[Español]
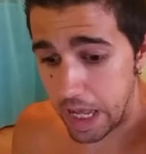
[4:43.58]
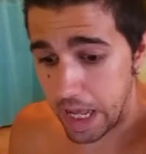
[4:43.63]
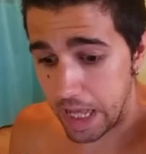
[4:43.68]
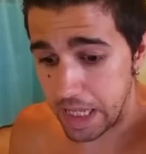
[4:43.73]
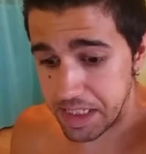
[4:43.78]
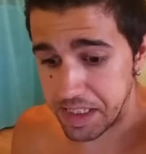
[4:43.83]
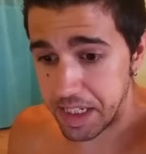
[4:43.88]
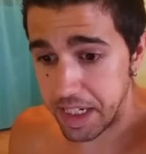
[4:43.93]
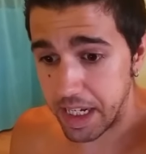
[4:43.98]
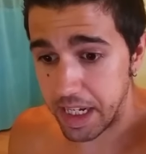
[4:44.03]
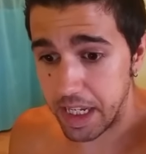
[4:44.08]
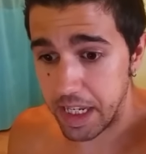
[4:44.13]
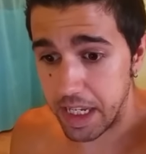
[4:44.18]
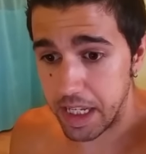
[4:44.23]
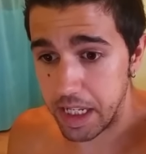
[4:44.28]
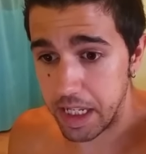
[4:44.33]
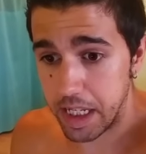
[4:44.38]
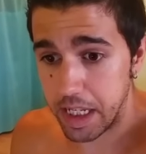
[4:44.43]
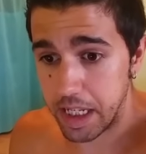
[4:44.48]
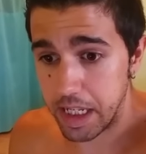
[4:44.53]
Así
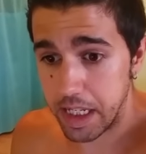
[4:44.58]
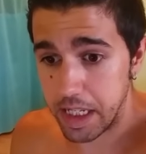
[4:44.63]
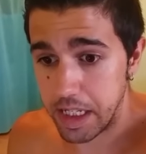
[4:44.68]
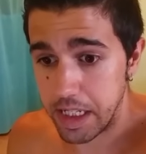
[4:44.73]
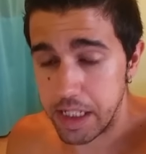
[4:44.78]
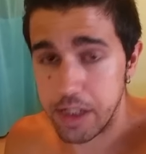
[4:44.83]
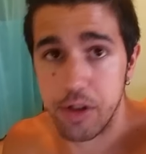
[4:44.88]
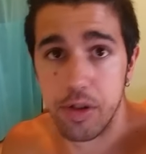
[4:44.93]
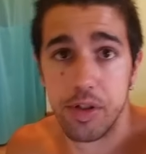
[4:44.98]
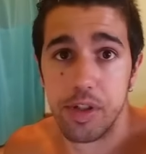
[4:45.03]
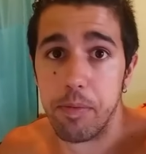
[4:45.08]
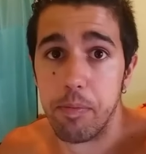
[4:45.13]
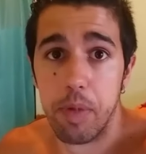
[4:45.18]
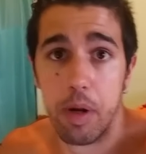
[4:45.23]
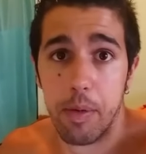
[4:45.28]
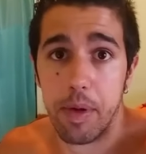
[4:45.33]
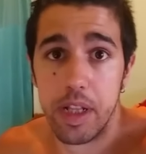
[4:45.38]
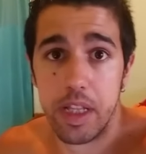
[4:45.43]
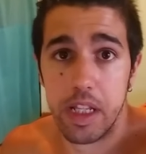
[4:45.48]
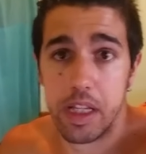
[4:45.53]
que eso
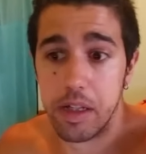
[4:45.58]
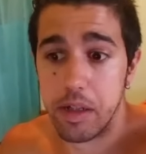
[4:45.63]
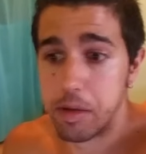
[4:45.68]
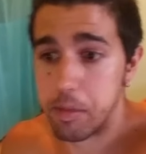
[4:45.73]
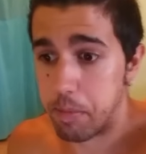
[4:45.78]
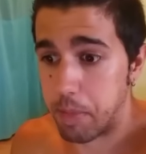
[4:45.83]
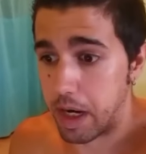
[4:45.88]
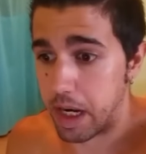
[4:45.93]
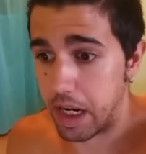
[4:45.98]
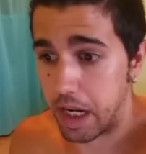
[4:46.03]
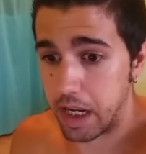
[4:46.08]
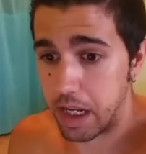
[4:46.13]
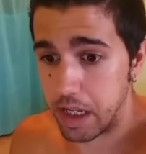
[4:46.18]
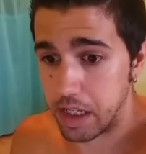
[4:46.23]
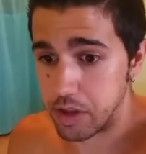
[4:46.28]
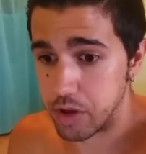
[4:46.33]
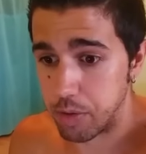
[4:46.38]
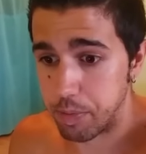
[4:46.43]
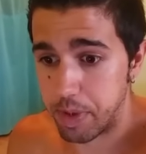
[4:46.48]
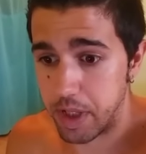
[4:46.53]
simplemente, para
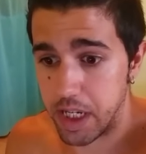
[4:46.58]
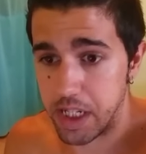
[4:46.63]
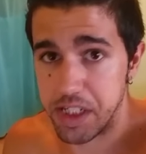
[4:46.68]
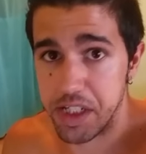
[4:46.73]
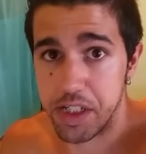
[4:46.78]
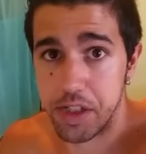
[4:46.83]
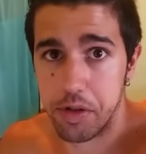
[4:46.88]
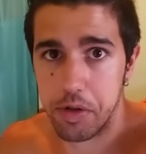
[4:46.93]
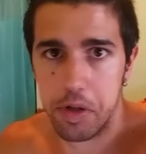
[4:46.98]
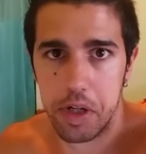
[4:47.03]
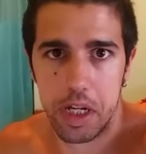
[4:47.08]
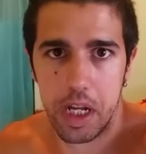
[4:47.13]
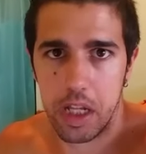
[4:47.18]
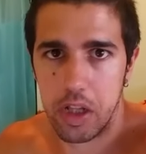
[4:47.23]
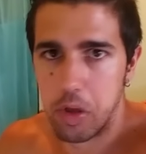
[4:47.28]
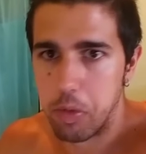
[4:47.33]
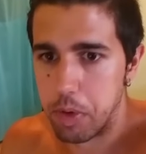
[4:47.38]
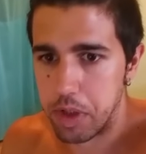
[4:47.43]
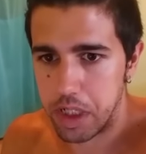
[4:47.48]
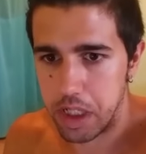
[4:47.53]
que supieras eso en qué
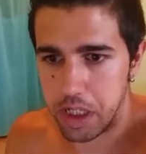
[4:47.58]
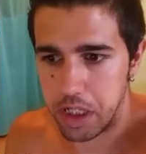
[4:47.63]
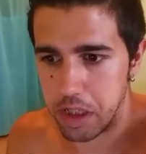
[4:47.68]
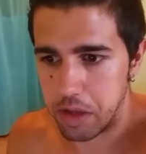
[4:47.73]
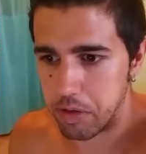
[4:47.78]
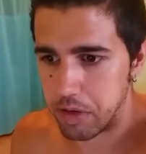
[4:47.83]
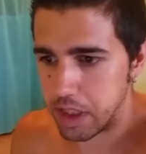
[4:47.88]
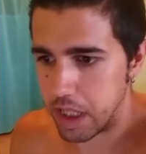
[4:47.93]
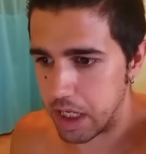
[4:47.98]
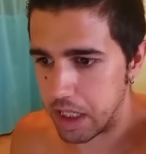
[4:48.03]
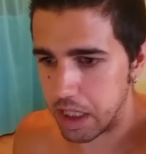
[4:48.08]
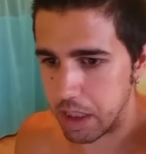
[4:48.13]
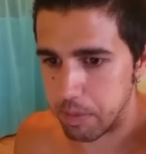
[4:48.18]
ando metido y tal y